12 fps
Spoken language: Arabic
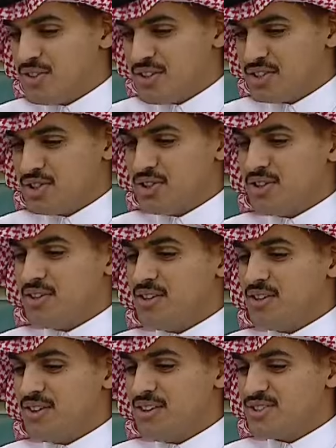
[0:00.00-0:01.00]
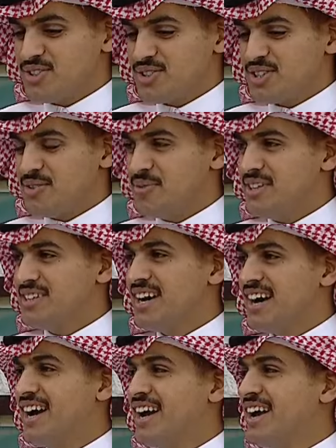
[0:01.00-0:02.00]
في السوشيال
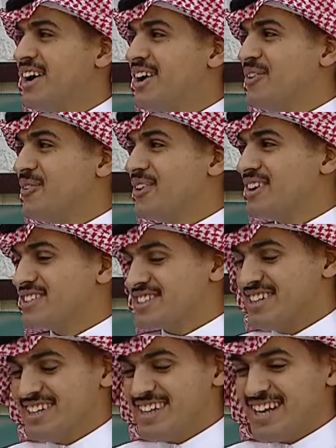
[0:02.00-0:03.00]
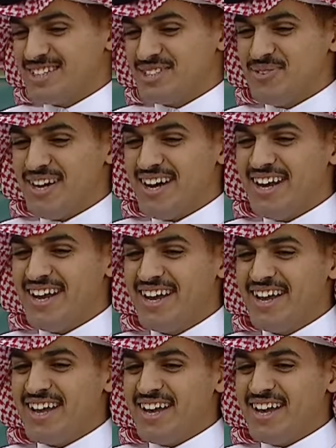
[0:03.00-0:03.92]
ميديا والرزق عند الله سبحانه